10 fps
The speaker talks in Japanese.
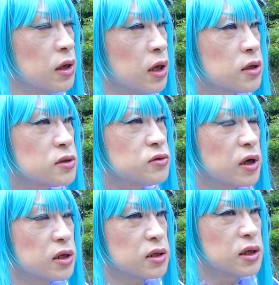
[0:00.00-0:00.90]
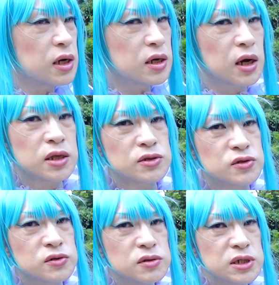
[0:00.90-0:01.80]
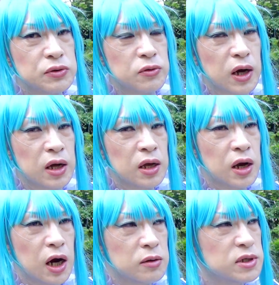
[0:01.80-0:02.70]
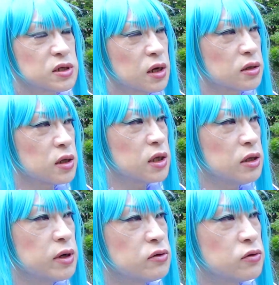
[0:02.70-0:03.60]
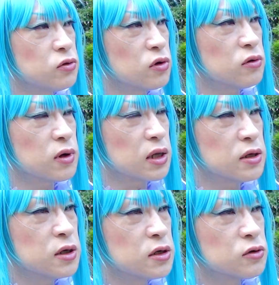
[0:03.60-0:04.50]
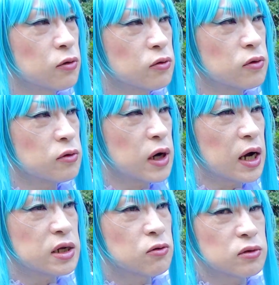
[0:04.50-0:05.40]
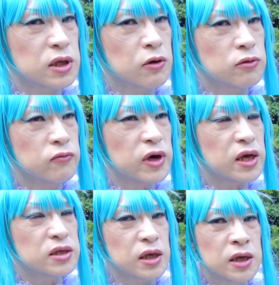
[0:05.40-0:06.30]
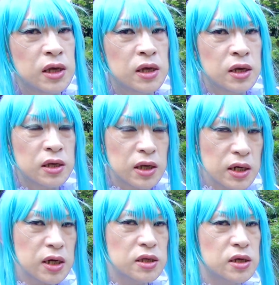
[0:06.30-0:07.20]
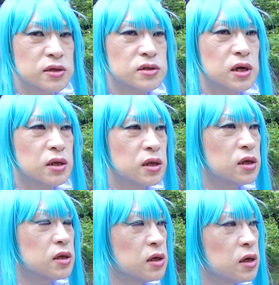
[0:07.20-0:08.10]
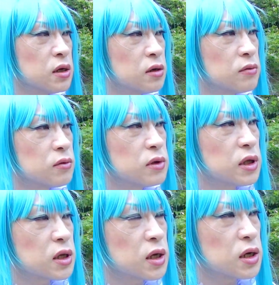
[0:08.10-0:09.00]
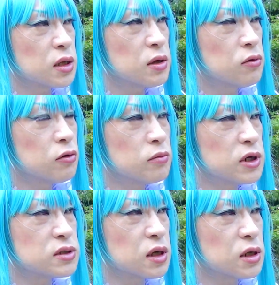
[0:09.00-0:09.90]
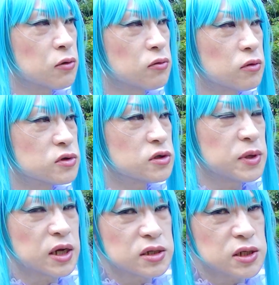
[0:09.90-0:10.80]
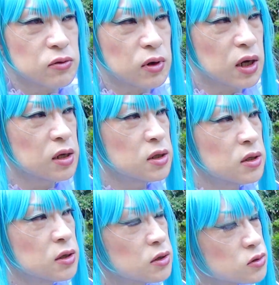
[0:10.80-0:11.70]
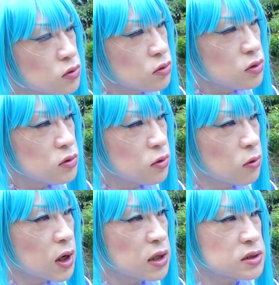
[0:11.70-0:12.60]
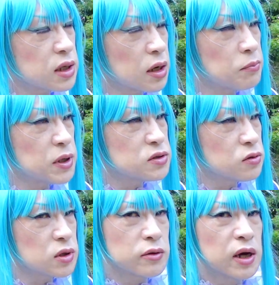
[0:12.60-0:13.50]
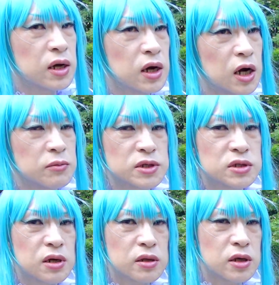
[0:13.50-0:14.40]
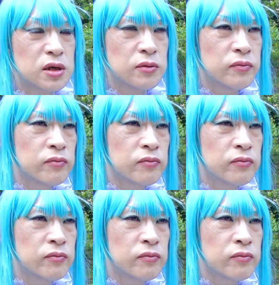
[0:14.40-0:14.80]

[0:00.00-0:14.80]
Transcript: 下手すりゃね誰かがね住んじゃうとかありますからねいわゆるドキュンがねこの入り込んでねこのウェイってやりかねないですからねでなきゃねホームレスがねこの住み返しちゃうとかそういうおっかなさが別荘っていうのはありますからね